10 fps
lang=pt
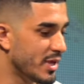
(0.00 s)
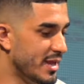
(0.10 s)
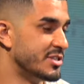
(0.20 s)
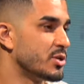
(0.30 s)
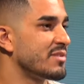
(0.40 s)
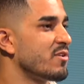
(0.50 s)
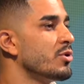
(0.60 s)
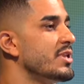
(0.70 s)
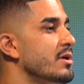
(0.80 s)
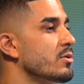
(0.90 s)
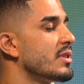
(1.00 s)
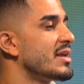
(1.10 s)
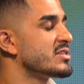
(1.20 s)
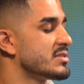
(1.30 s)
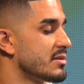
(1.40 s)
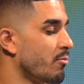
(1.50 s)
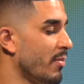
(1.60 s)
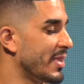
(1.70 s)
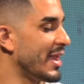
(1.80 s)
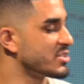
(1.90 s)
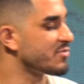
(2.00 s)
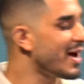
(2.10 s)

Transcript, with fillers: Eliseu estava cuidando das, das